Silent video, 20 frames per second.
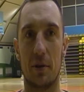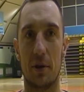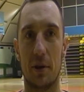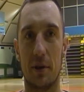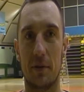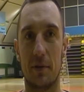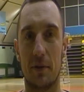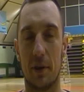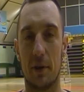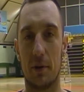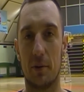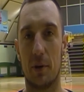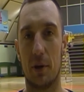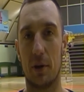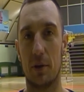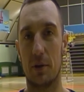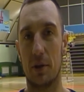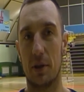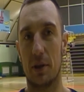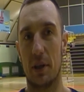na dogrywkę,
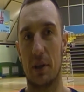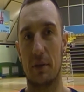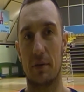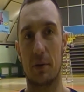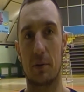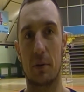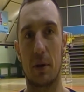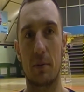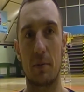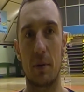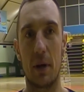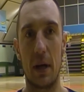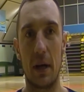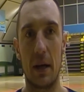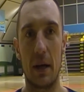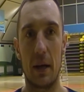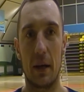którego nie trafiłem.